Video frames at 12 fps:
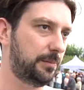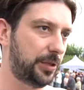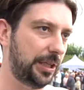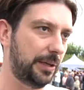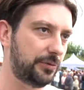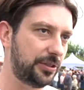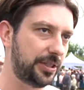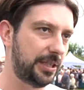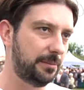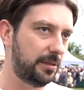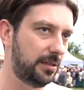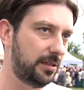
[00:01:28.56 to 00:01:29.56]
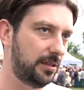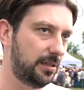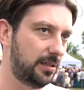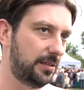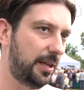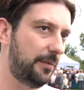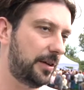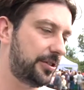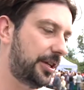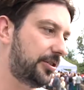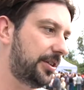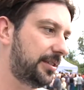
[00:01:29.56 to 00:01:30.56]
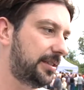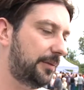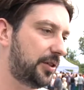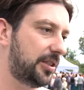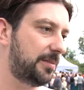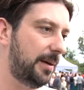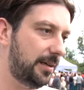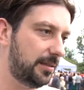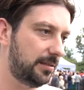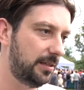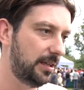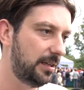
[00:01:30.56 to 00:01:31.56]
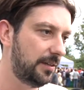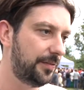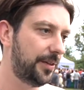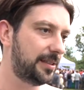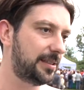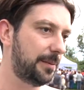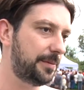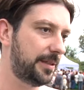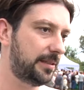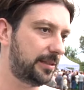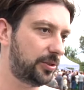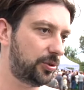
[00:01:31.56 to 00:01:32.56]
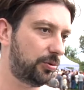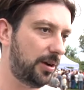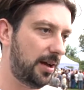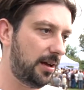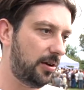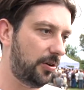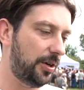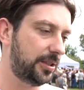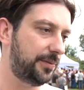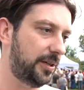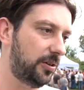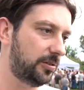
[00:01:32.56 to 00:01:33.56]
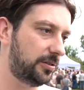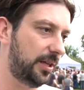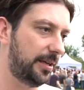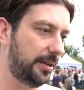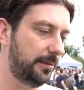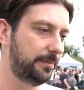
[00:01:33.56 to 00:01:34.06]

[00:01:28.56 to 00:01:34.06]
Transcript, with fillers: Przede wszystkim e, najważniejszy jest zawsze smak, następnie tekstura oraz wygląd dania.